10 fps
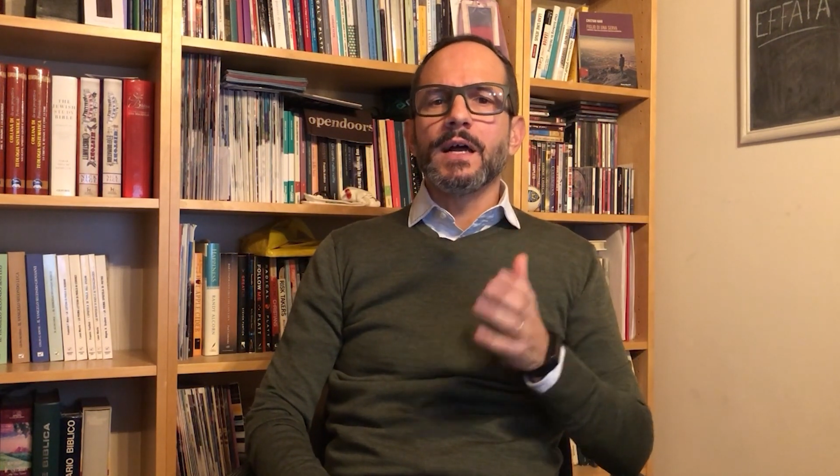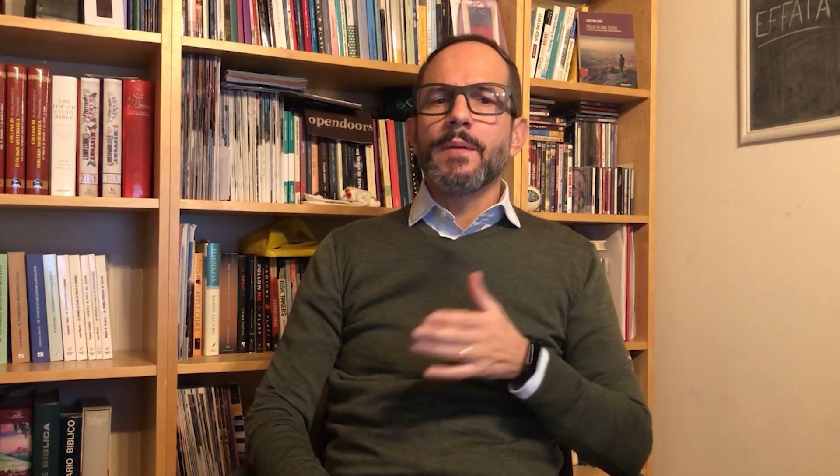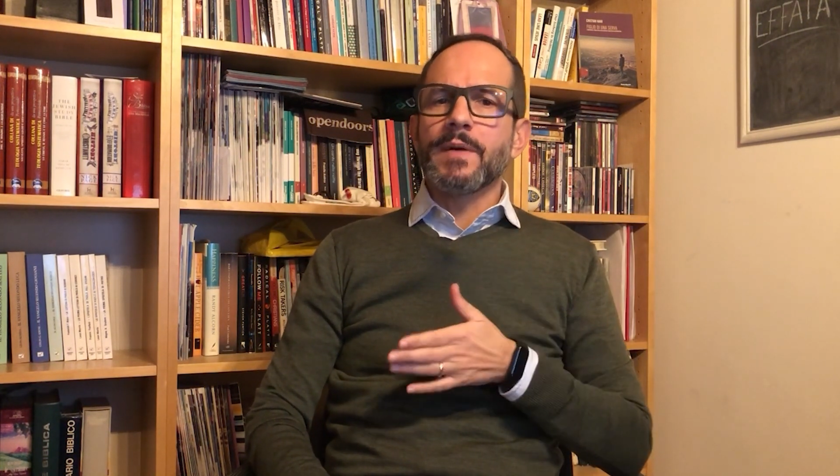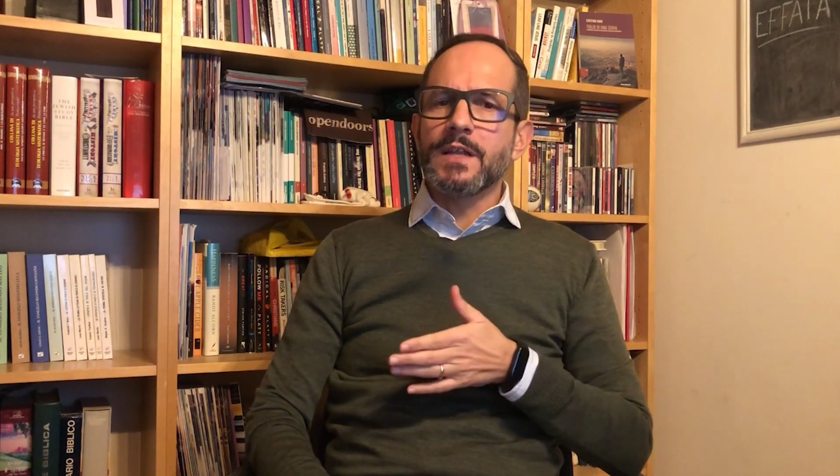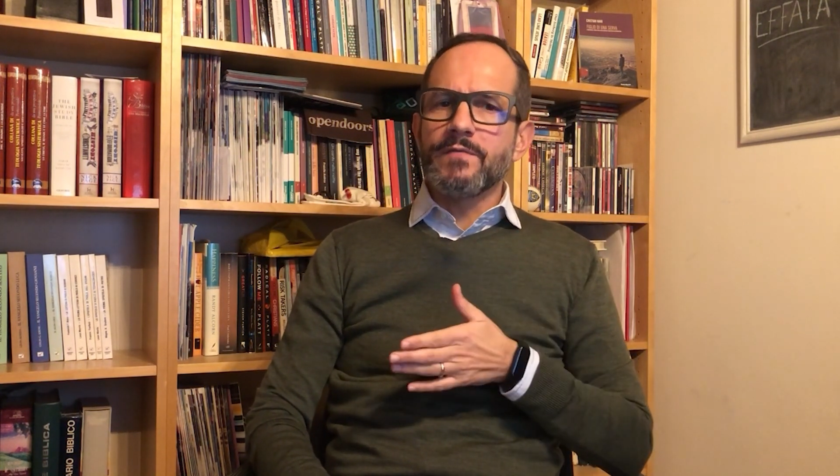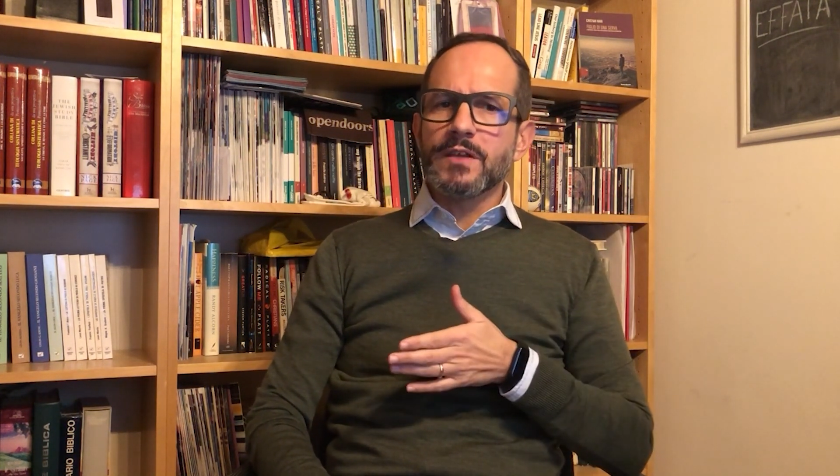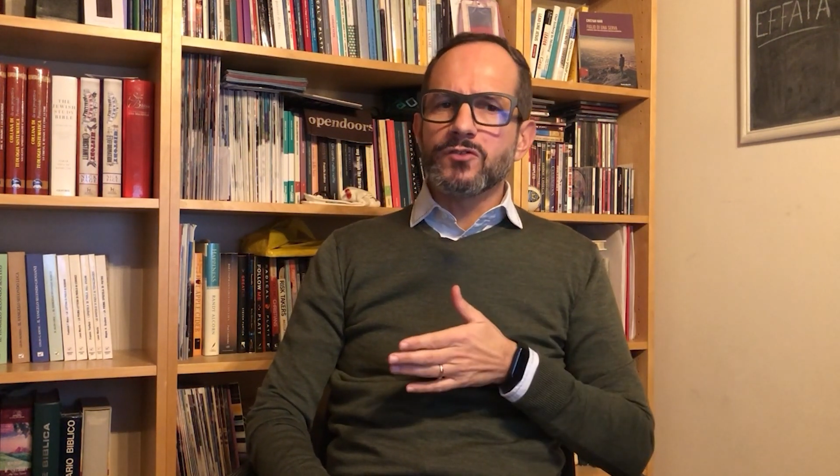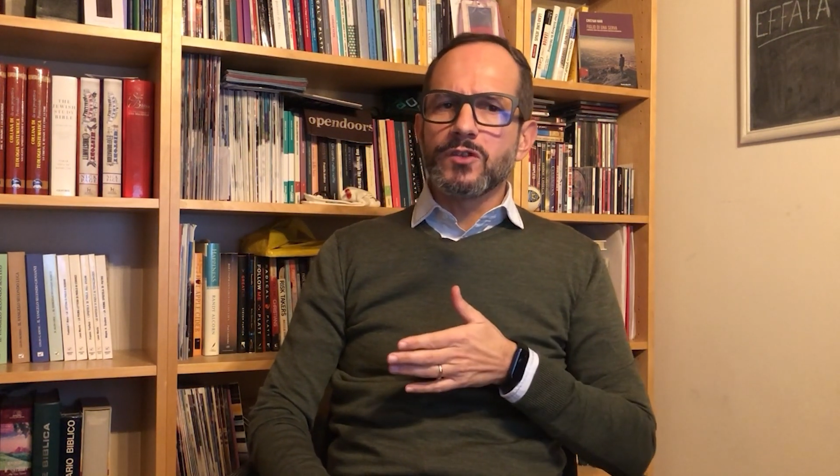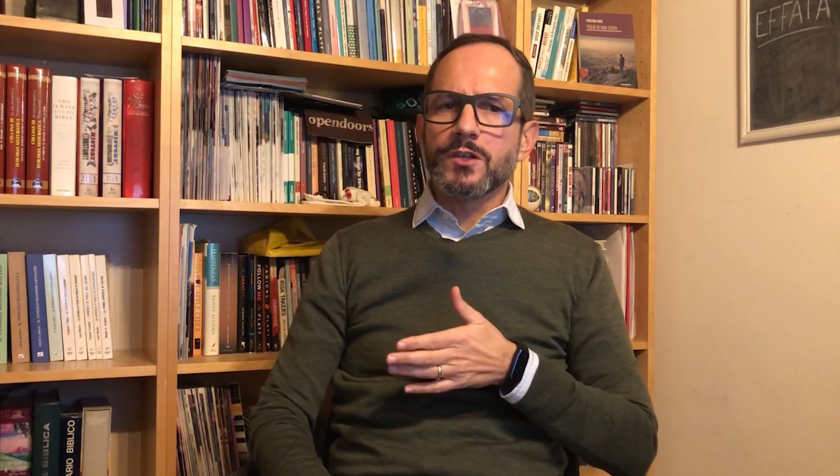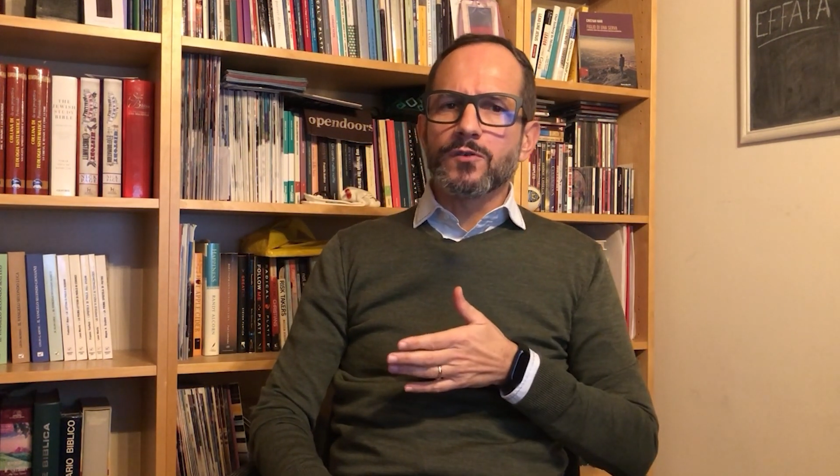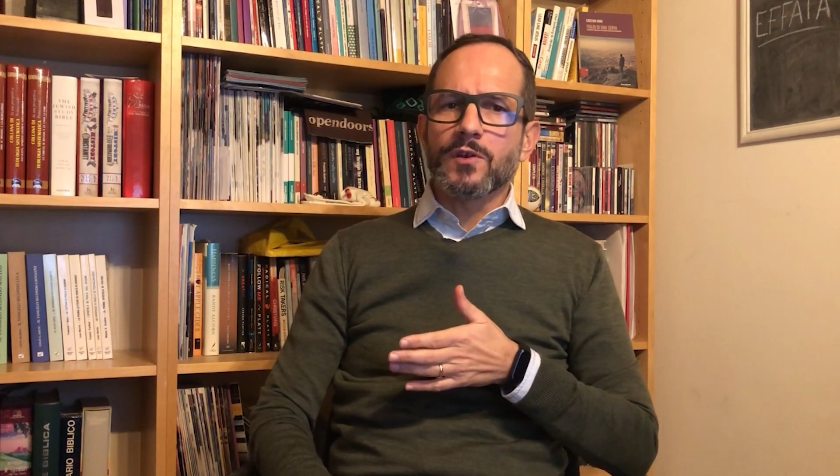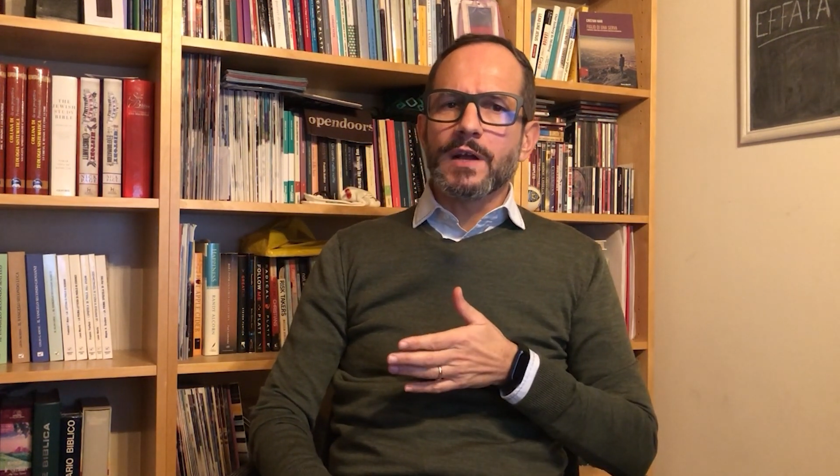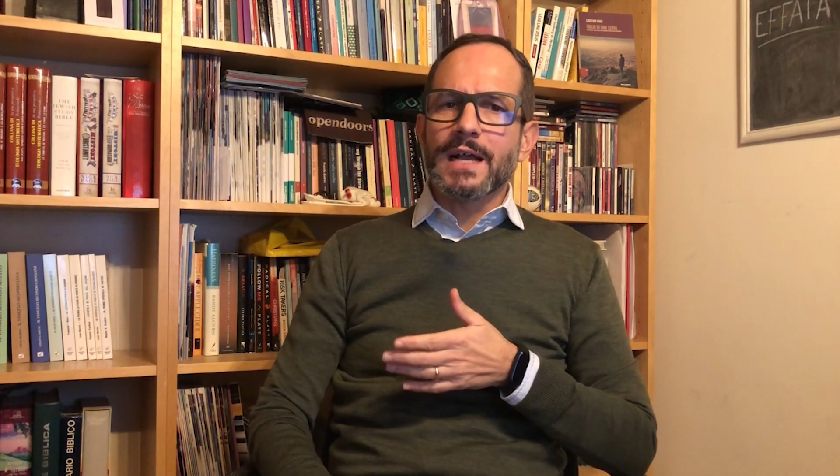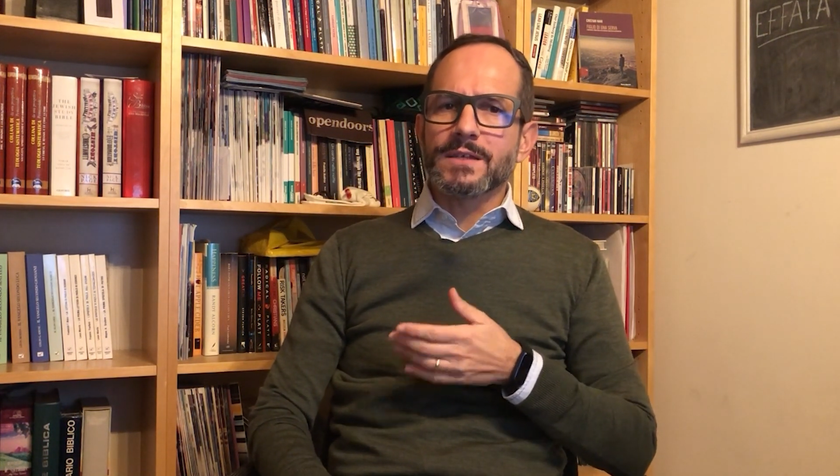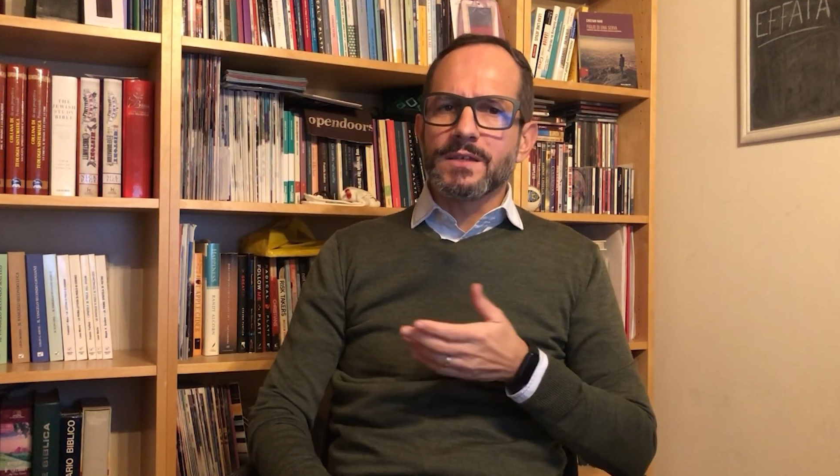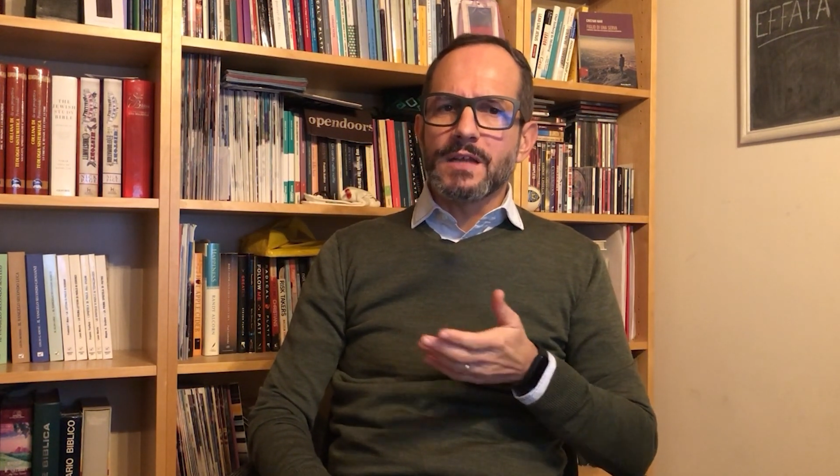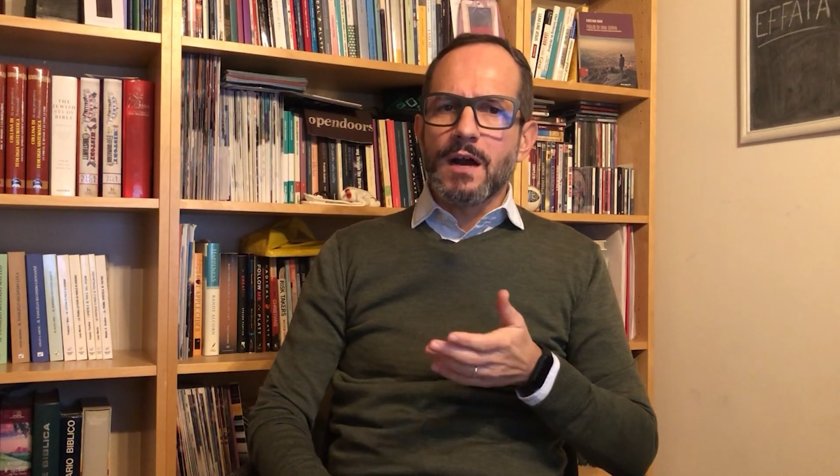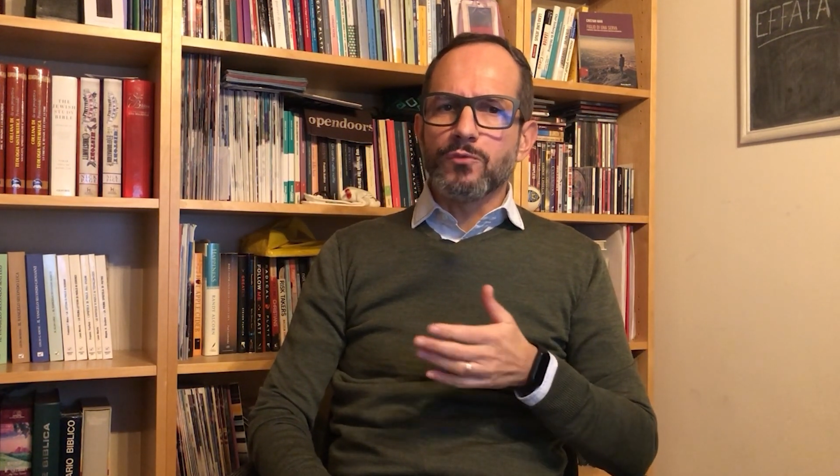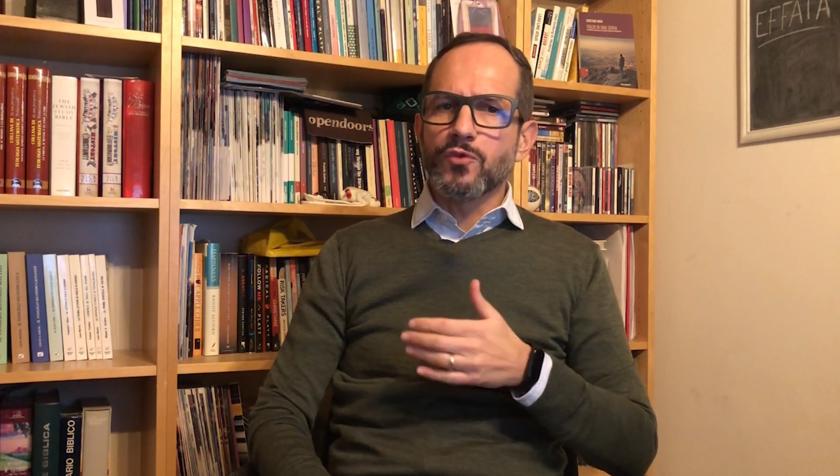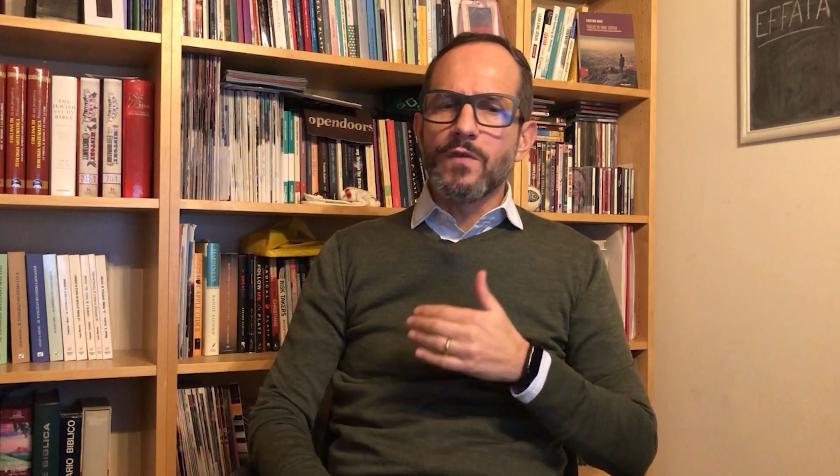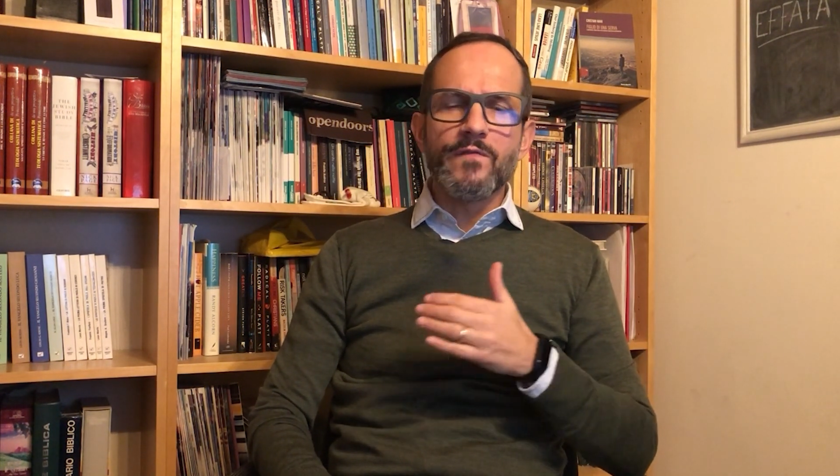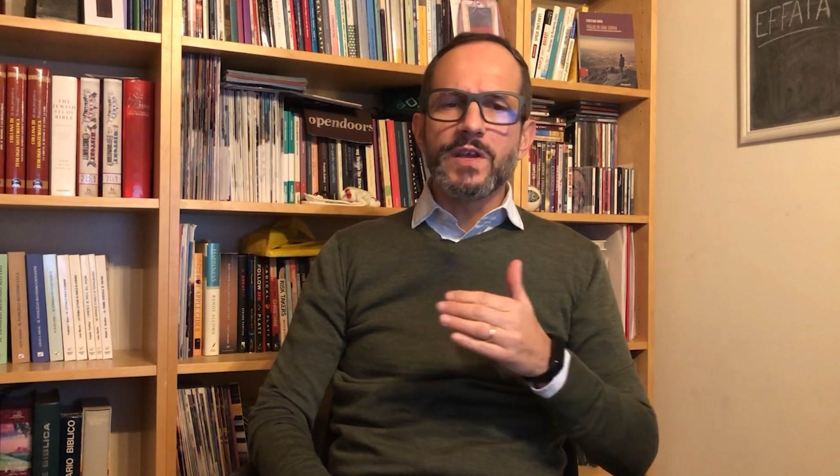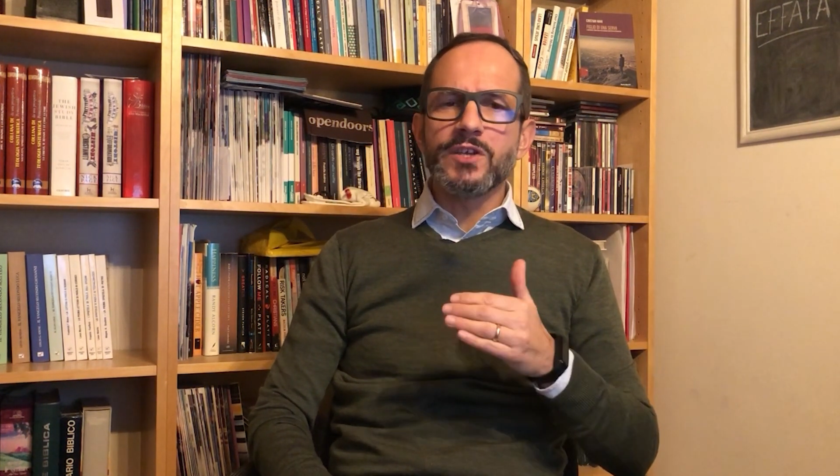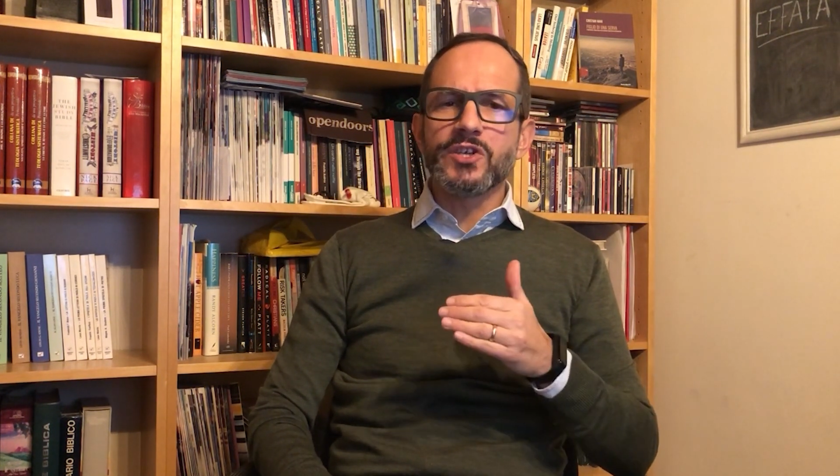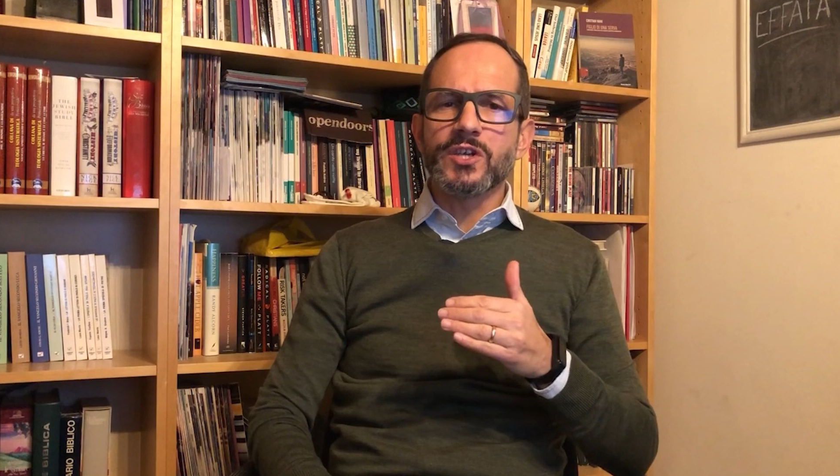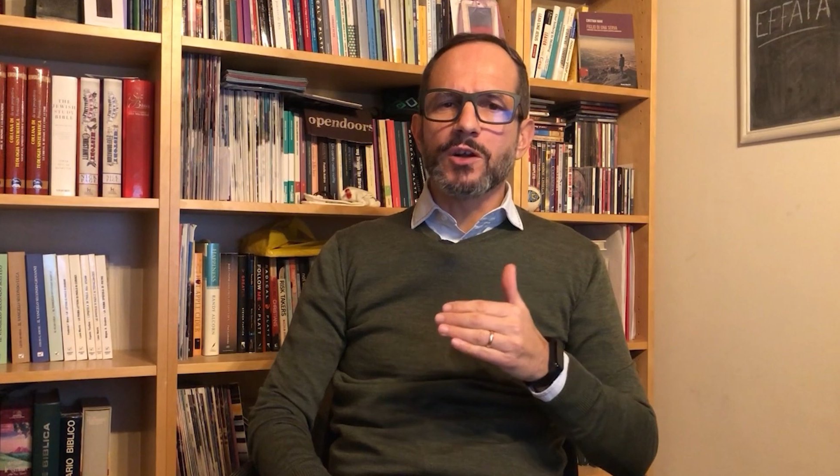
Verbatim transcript: ma nel viaggio di ritorno a casa in auto inveisce